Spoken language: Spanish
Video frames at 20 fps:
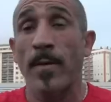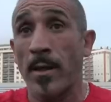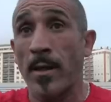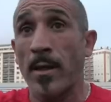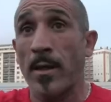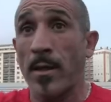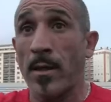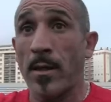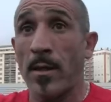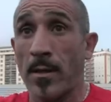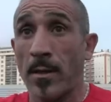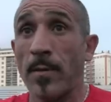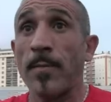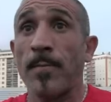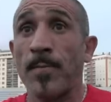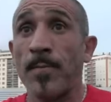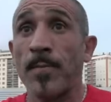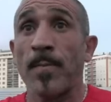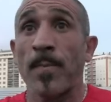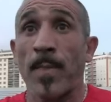eh,
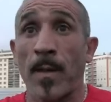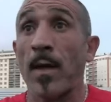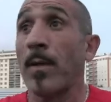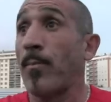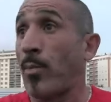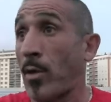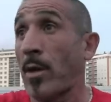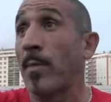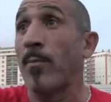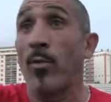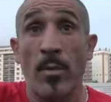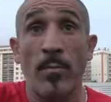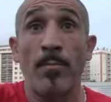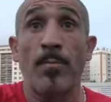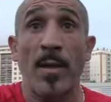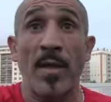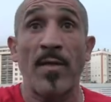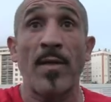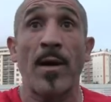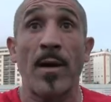eh, por ejemplo, en
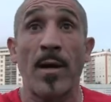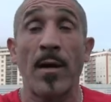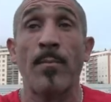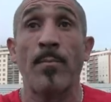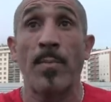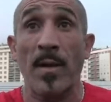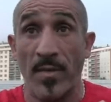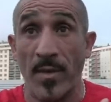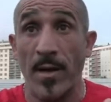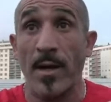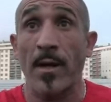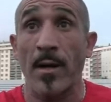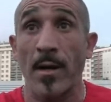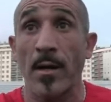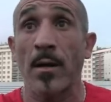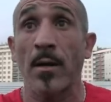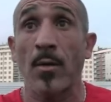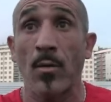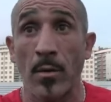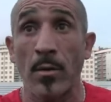Plaza, en
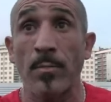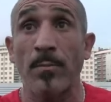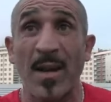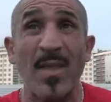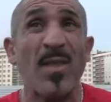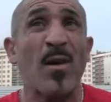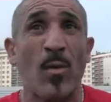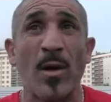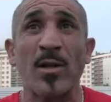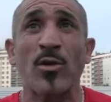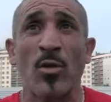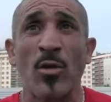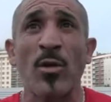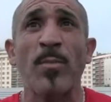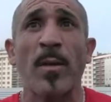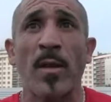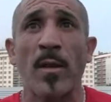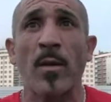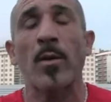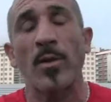Plaza, Plaza 4,
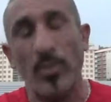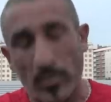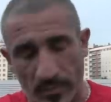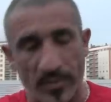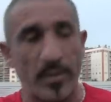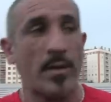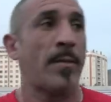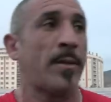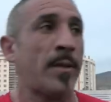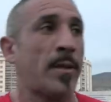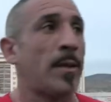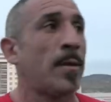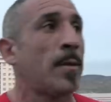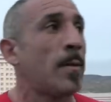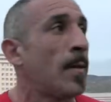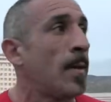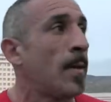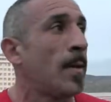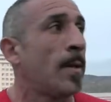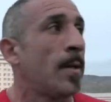¿no? Plaza efectivamente.
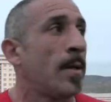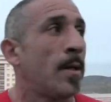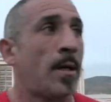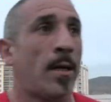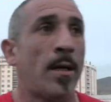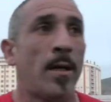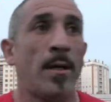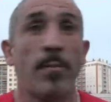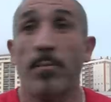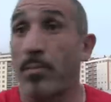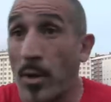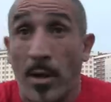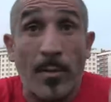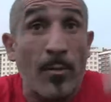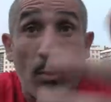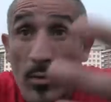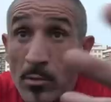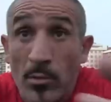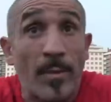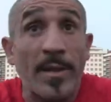Eh, por
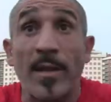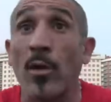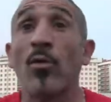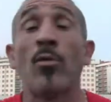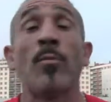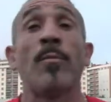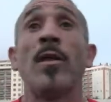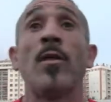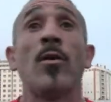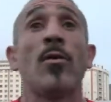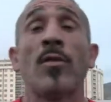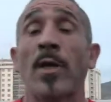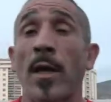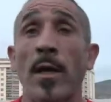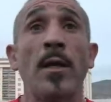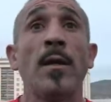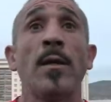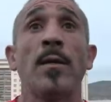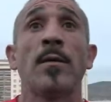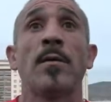ejemplo, nos mandaron un vídeo de
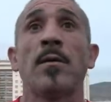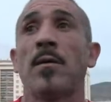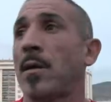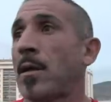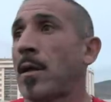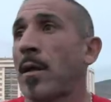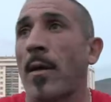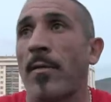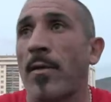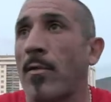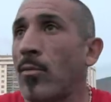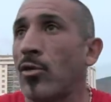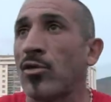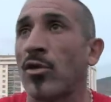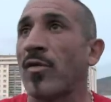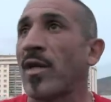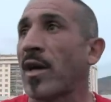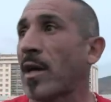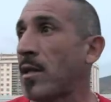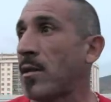ahí, eh, que había un
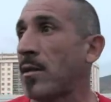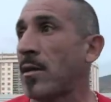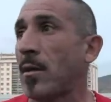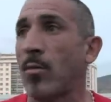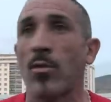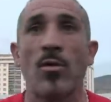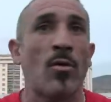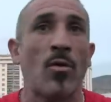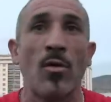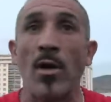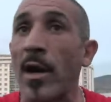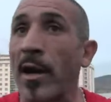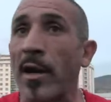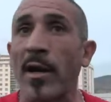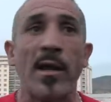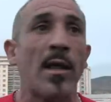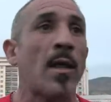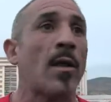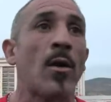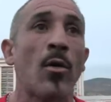montón de gente, bueno, con la
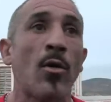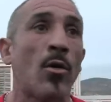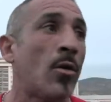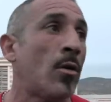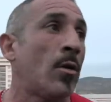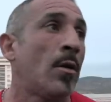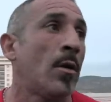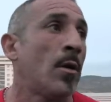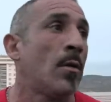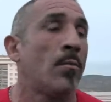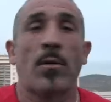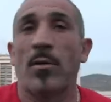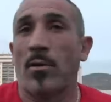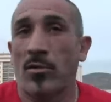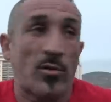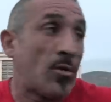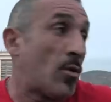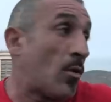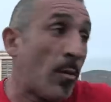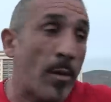alegría del gol. Bueno,
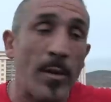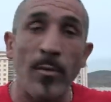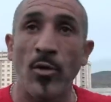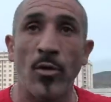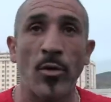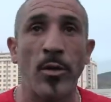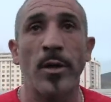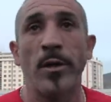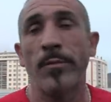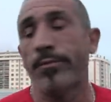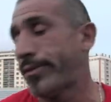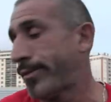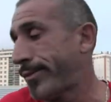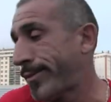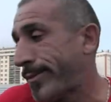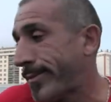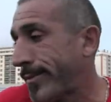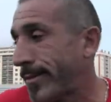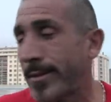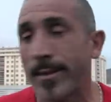nosotros lo vimos y,
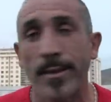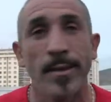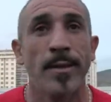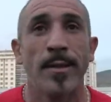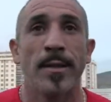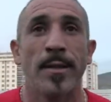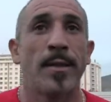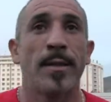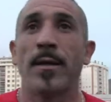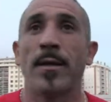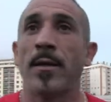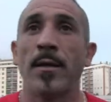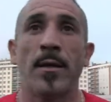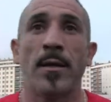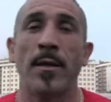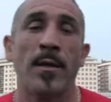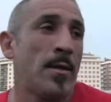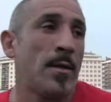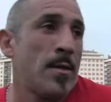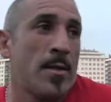
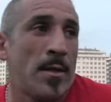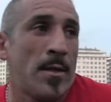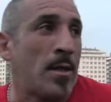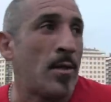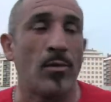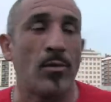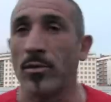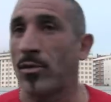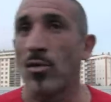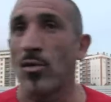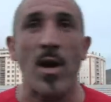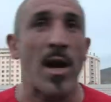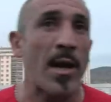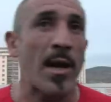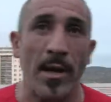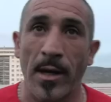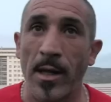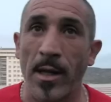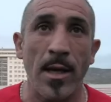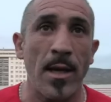y, no entró una
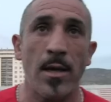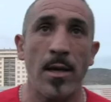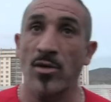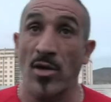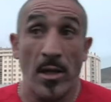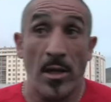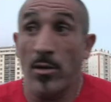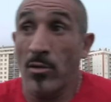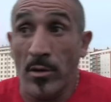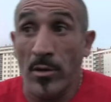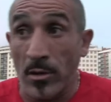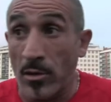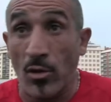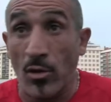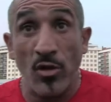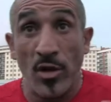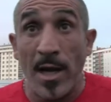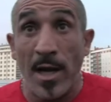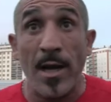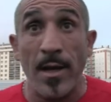alegría, o sea, y no
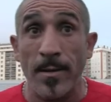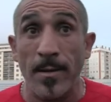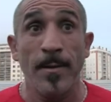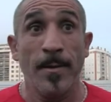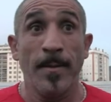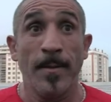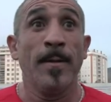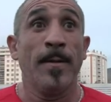entró ya.